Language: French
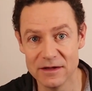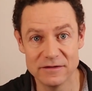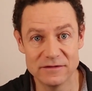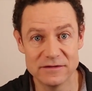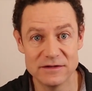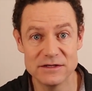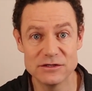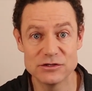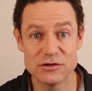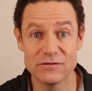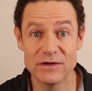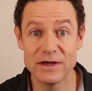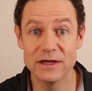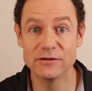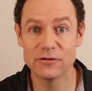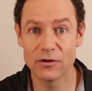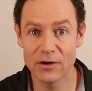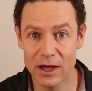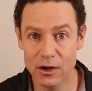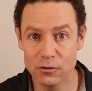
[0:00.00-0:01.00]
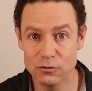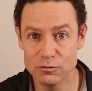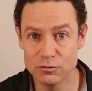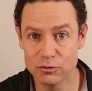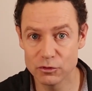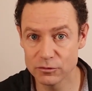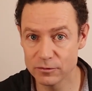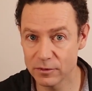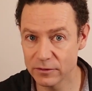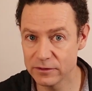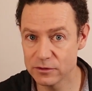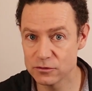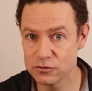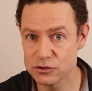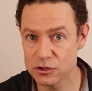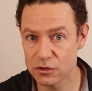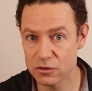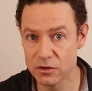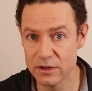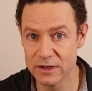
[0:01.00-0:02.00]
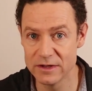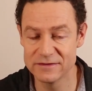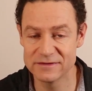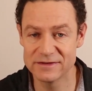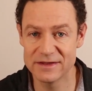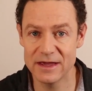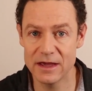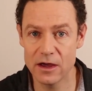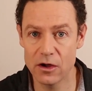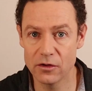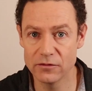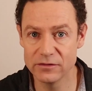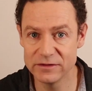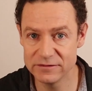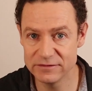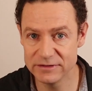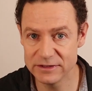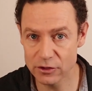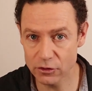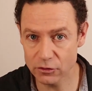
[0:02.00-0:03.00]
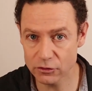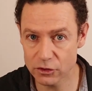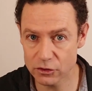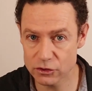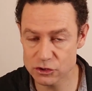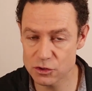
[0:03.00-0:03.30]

Si je vais dans la rue pour demander aux gens ce qu'est un dividende,